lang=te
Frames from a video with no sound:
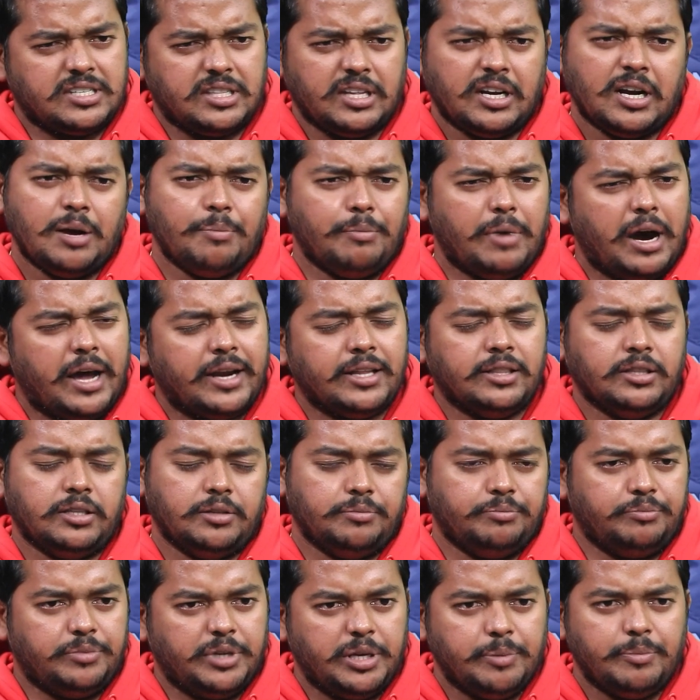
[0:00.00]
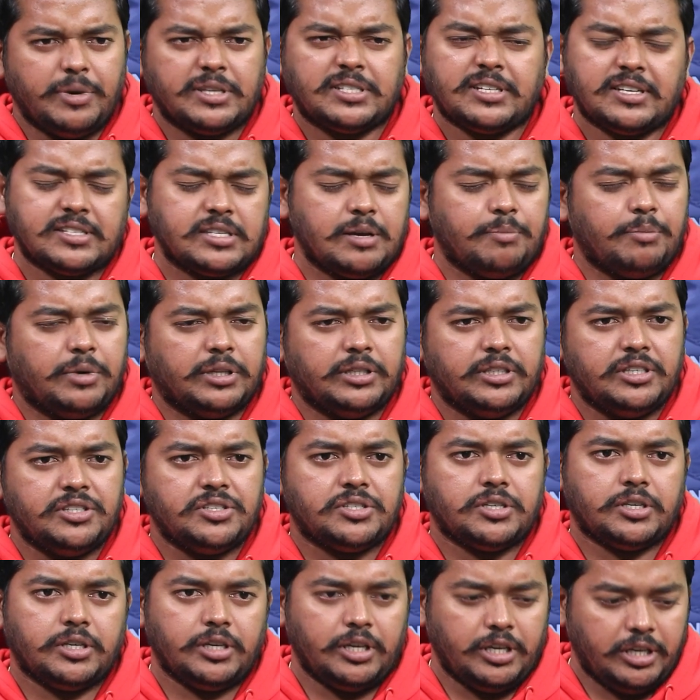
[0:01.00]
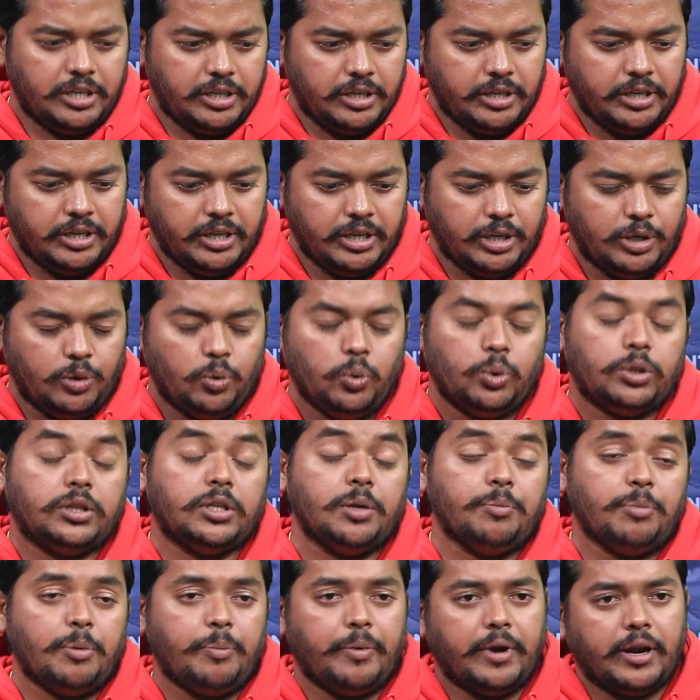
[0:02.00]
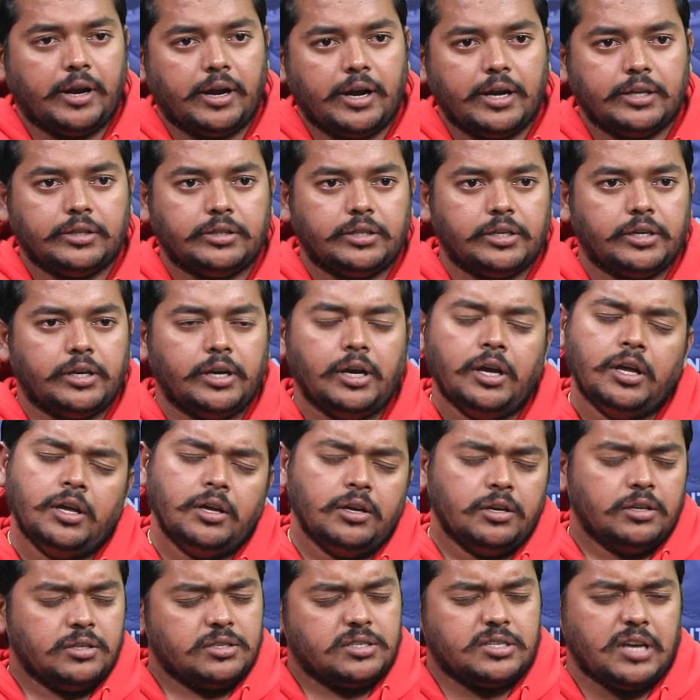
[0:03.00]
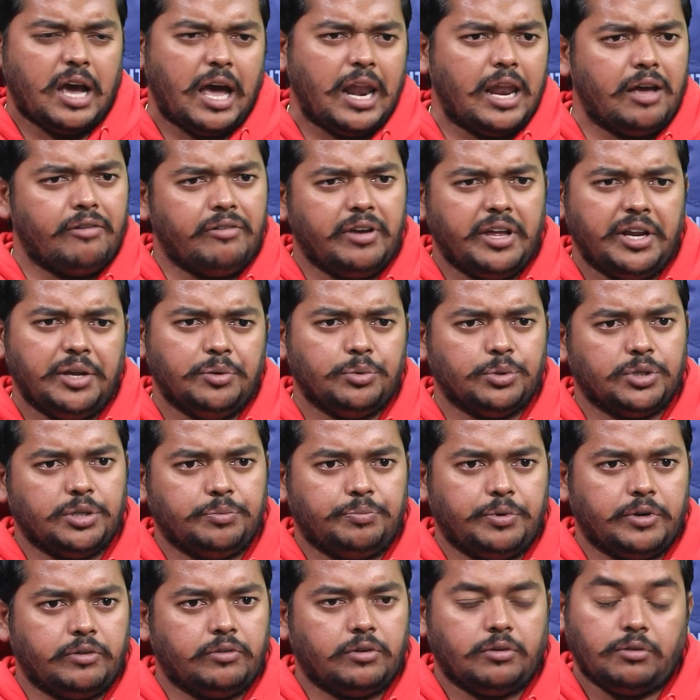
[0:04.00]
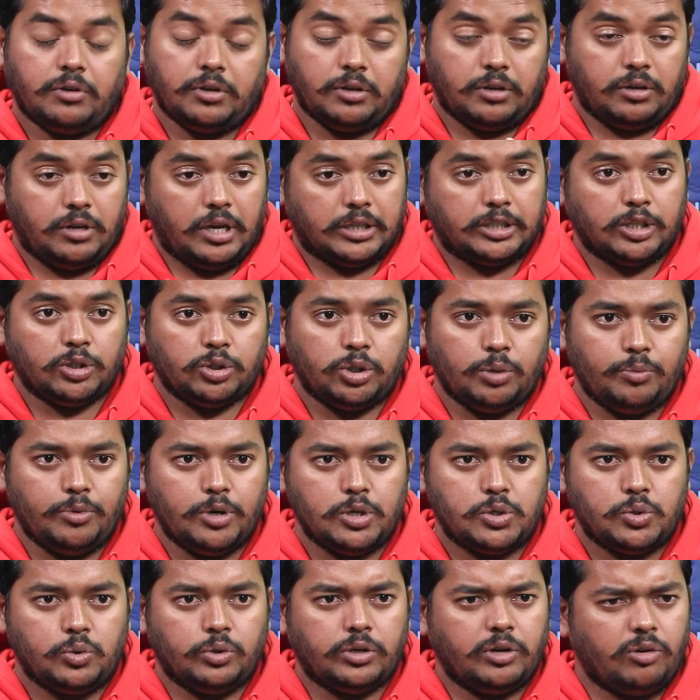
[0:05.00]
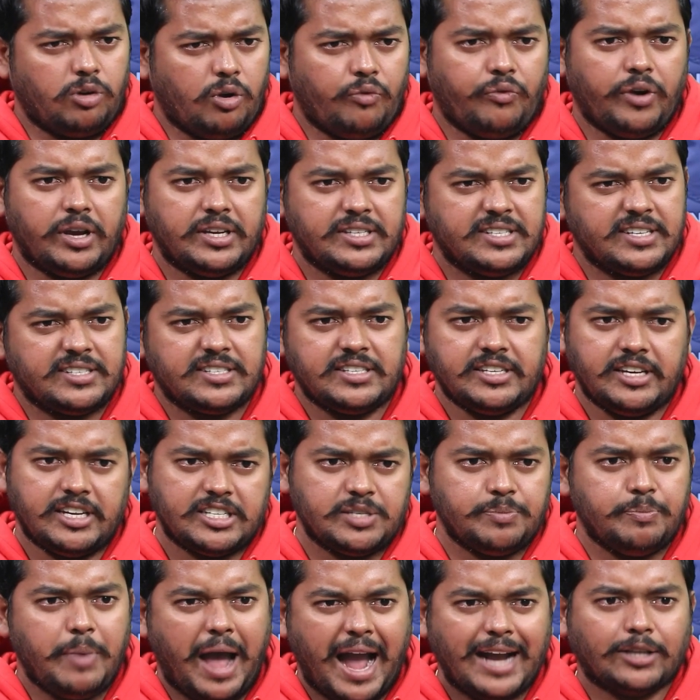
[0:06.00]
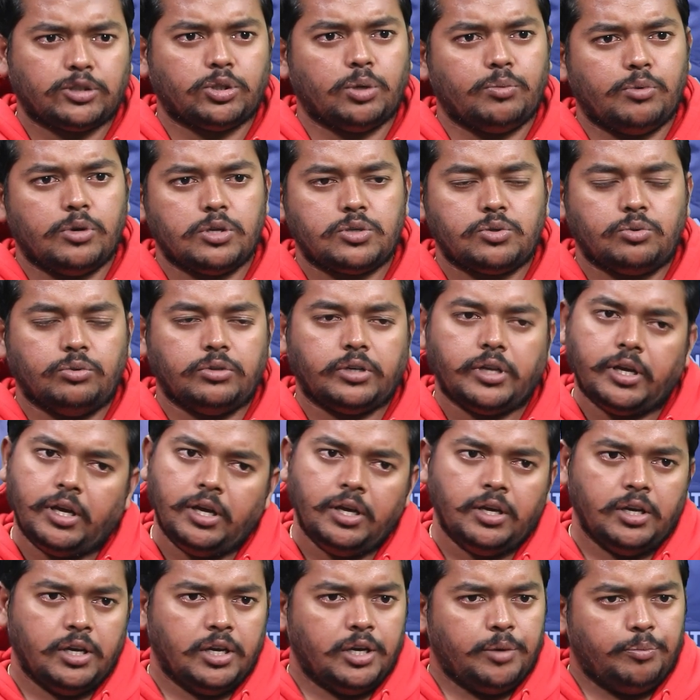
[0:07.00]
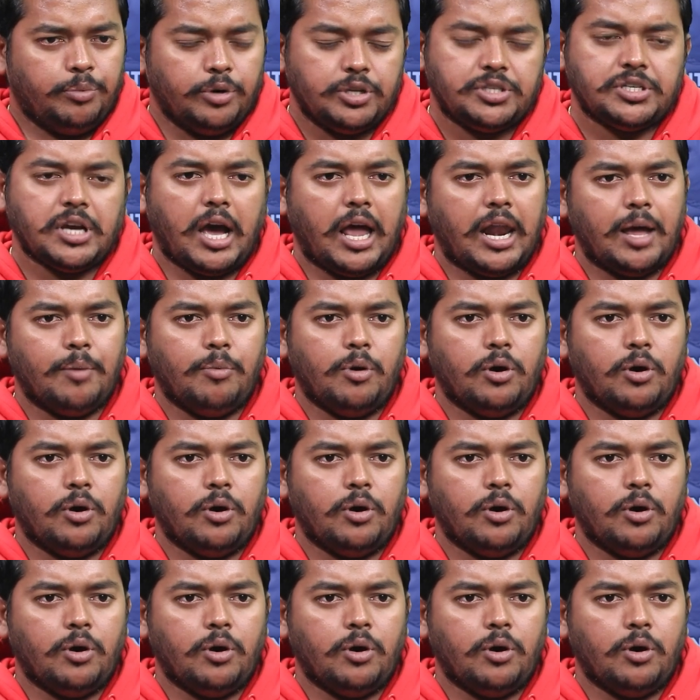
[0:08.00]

ఖచ్చితంగా మారింది నేమర్స్ కి సంబంధించి ఈ గుర్తింపు పరంగా అయితే చాలా వేరీ ఉంది ఇప్పుడు గతంతో పోల్చుకుంటే ఒక ఫైవ్ సిక్స్ ఇయర్స్ బ్యాక్ తో పోల్చుకుంటే ఇప్పుడు చాలా